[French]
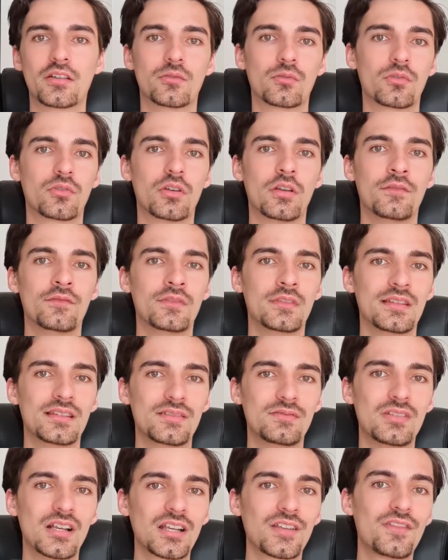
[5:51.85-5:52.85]
Donc,
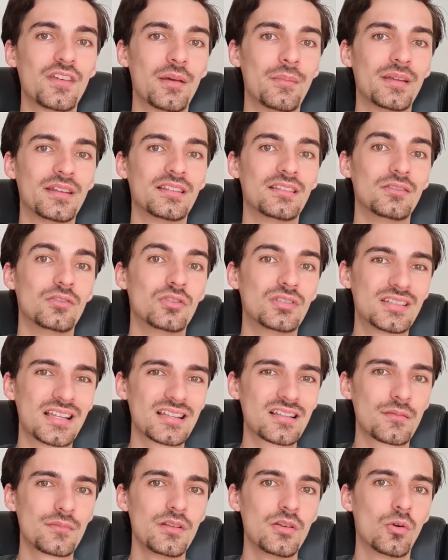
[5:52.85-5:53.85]
si vous arrivez à mettre
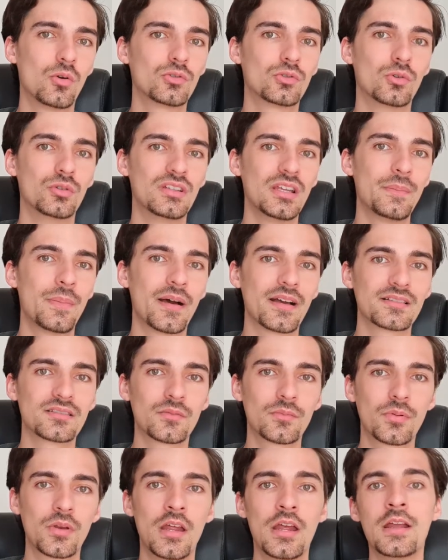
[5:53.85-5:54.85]
500 000 euros de côté, par
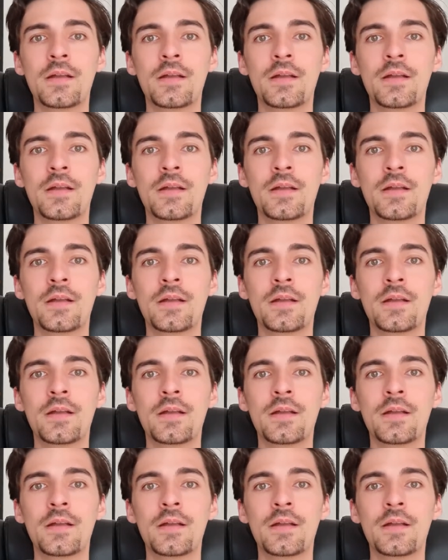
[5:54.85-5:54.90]
exemple,